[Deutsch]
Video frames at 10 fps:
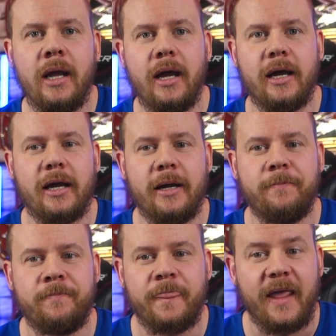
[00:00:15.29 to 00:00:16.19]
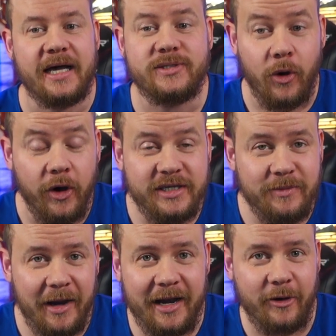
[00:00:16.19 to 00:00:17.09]
Ähm, also heute
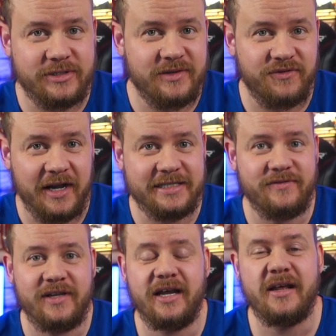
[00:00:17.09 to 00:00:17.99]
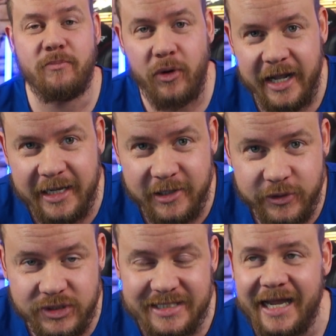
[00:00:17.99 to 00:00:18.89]
mal ausnahmsweise wieder eine Breaking
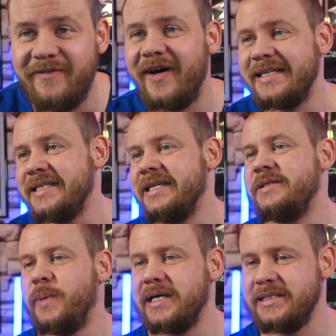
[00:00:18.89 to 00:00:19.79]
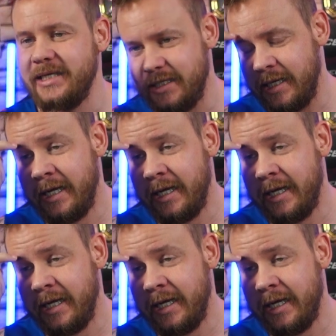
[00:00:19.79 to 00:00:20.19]
News, denn was ist passiert?